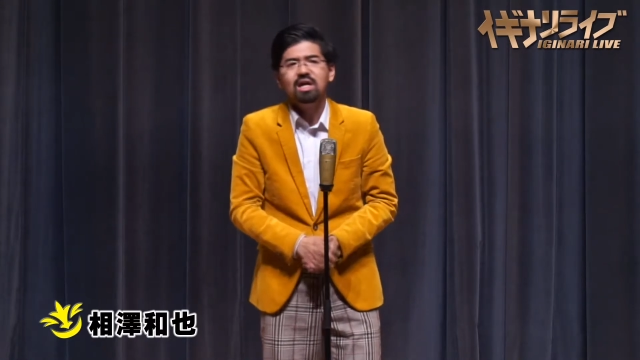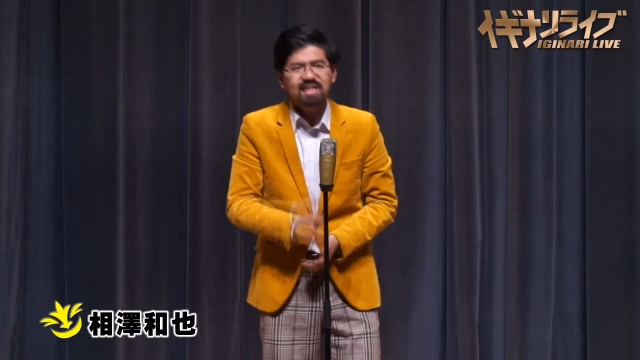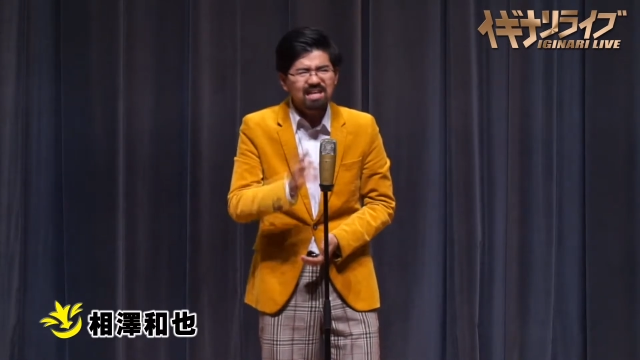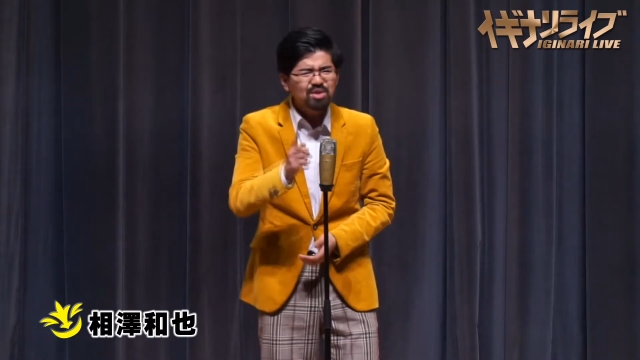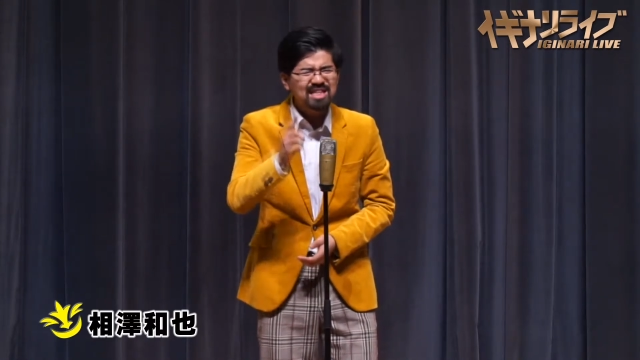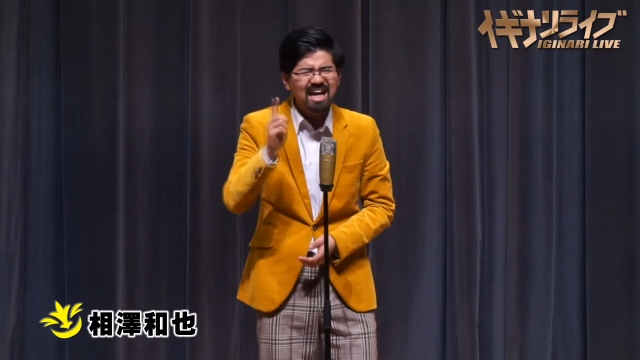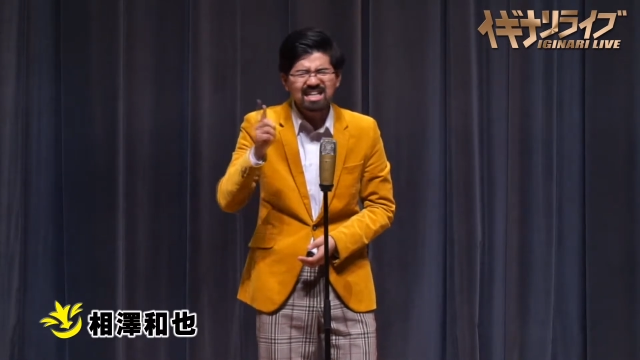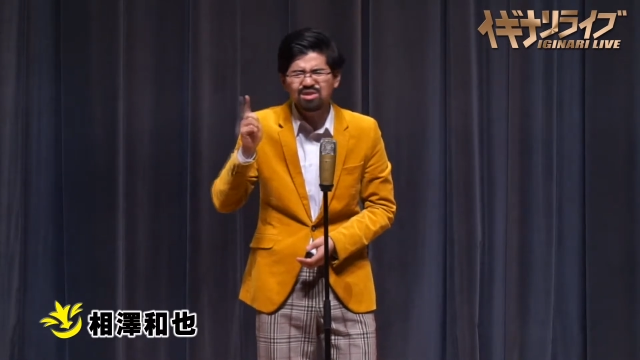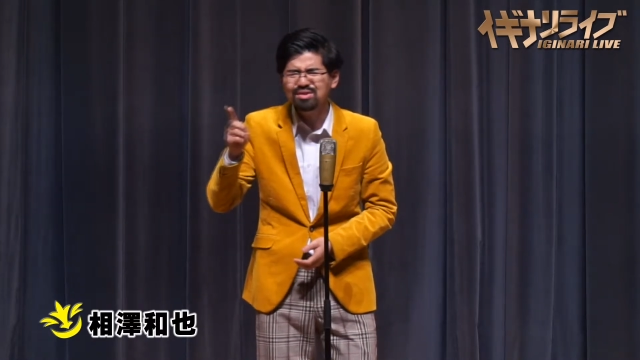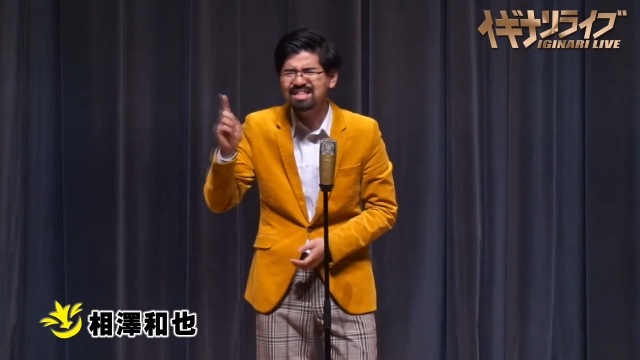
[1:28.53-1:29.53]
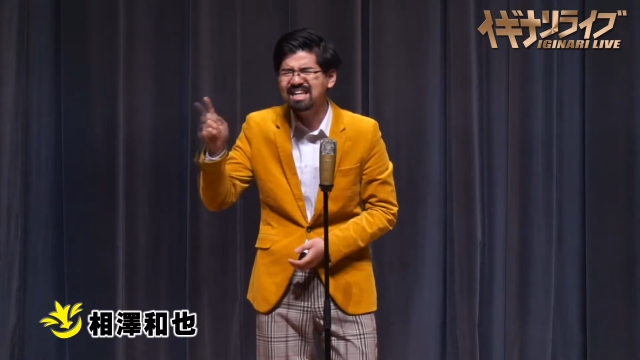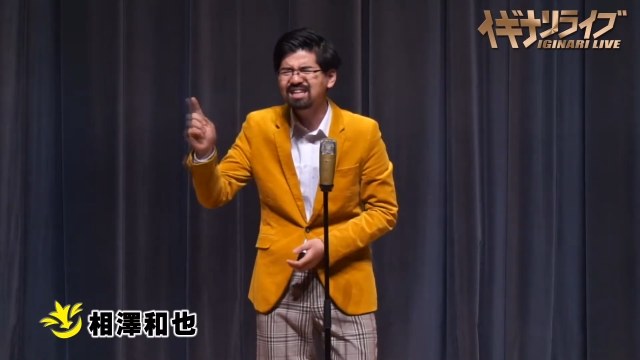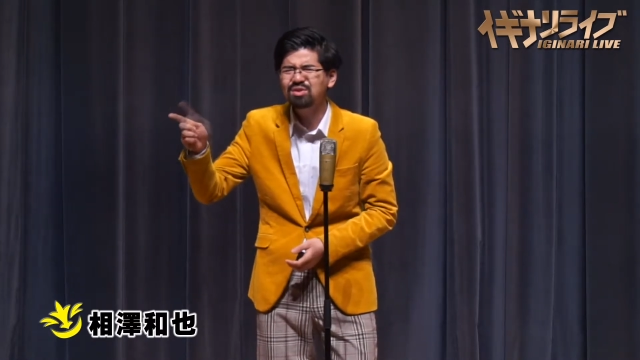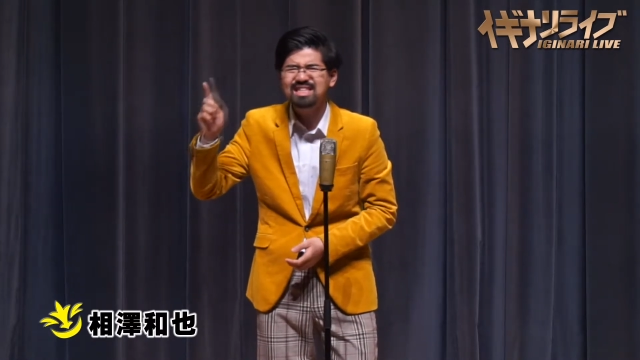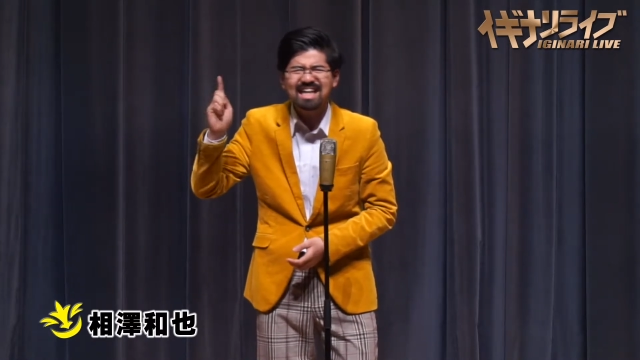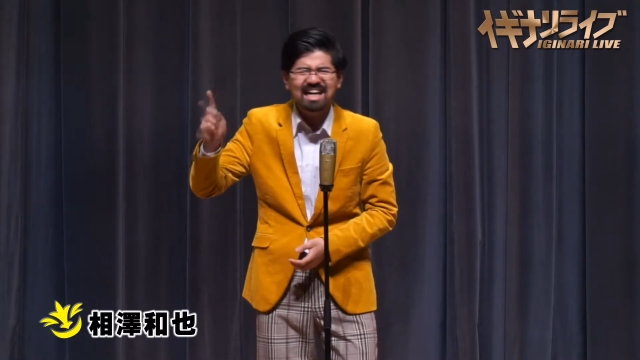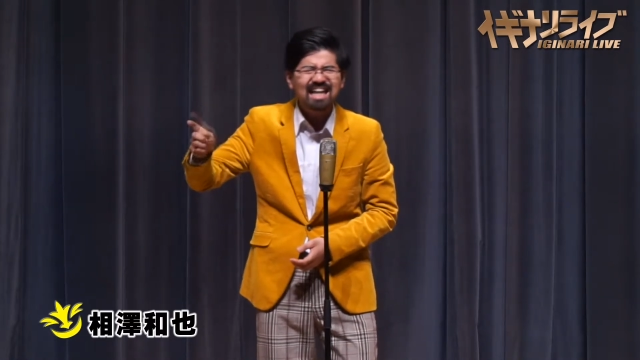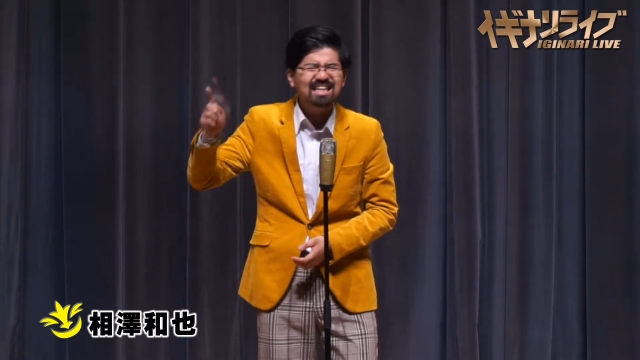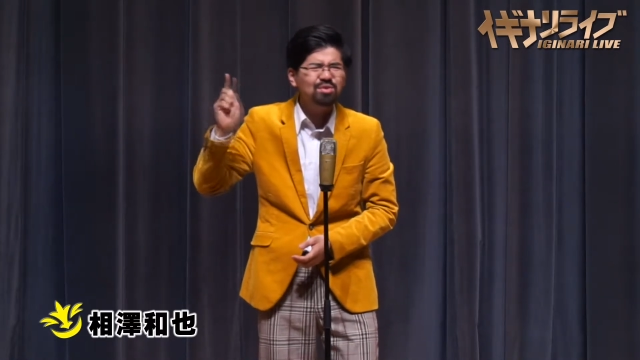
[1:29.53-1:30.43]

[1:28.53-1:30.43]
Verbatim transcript: でも さん、よんせんえんの居酒屋で